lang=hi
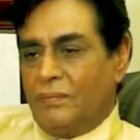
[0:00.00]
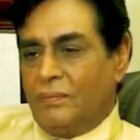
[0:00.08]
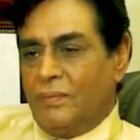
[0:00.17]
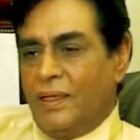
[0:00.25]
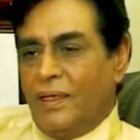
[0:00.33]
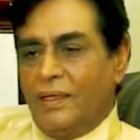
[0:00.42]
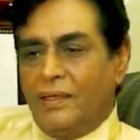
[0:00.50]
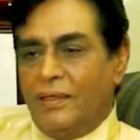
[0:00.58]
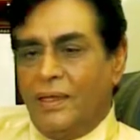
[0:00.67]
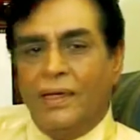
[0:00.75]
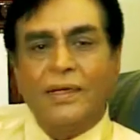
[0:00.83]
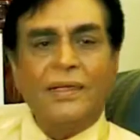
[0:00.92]
मेरे
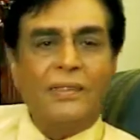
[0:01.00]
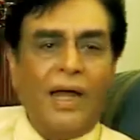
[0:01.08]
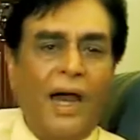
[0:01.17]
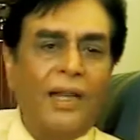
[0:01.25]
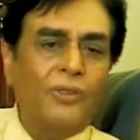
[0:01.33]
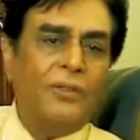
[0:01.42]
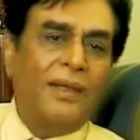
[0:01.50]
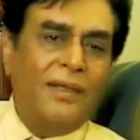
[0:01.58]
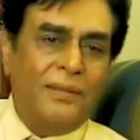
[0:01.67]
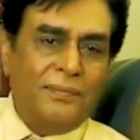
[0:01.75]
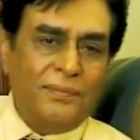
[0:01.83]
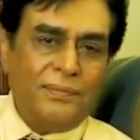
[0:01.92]
दिल के तार जो हैं
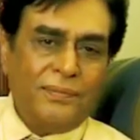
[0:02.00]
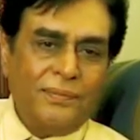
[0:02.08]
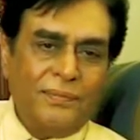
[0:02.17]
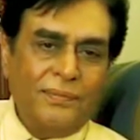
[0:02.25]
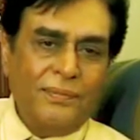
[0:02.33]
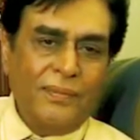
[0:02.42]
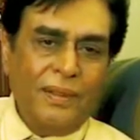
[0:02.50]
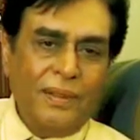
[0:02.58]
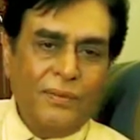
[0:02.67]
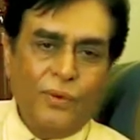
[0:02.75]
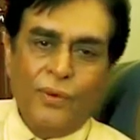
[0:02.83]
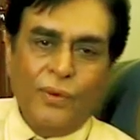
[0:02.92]

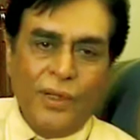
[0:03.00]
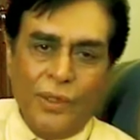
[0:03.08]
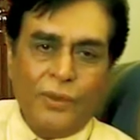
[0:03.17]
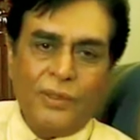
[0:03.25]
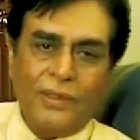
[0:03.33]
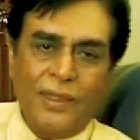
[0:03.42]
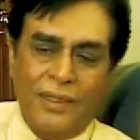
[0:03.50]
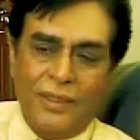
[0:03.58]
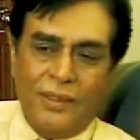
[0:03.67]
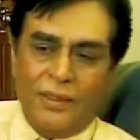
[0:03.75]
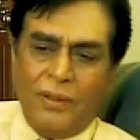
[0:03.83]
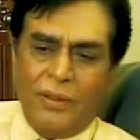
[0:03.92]
वो हिल उठते
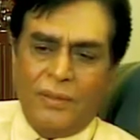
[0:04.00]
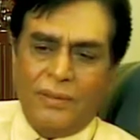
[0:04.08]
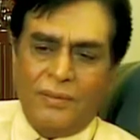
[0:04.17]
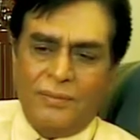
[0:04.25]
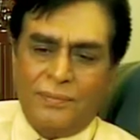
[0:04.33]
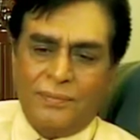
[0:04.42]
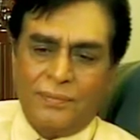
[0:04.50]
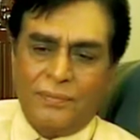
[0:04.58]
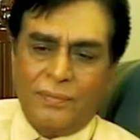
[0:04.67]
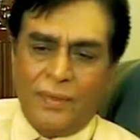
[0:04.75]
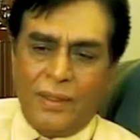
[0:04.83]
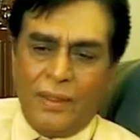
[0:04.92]
हैं और
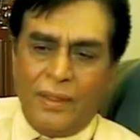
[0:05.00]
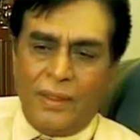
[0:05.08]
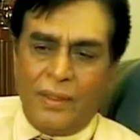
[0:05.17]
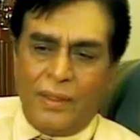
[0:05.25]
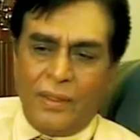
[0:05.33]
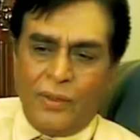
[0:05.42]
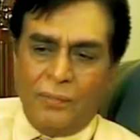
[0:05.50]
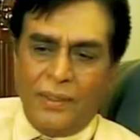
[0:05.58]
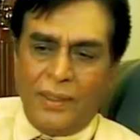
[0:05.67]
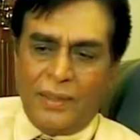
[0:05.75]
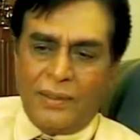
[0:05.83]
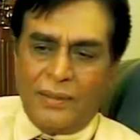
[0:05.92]
उनमें
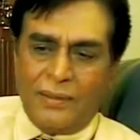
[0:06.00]
एक